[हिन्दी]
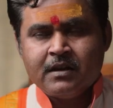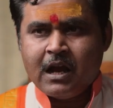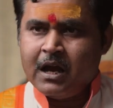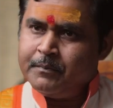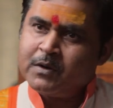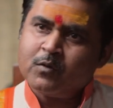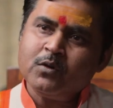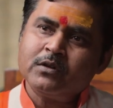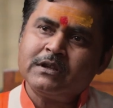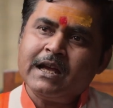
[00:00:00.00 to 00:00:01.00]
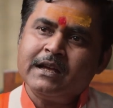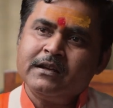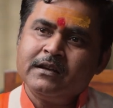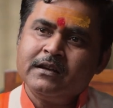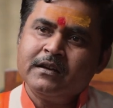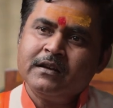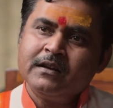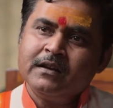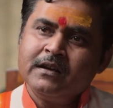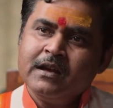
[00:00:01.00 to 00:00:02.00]
हाँ बिल्कुल होता है
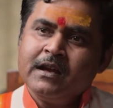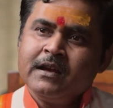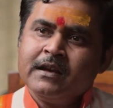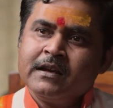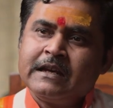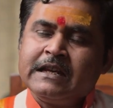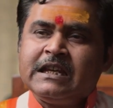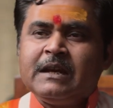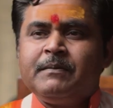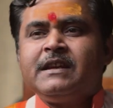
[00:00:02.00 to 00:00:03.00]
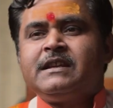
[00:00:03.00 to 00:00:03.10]
किसी भी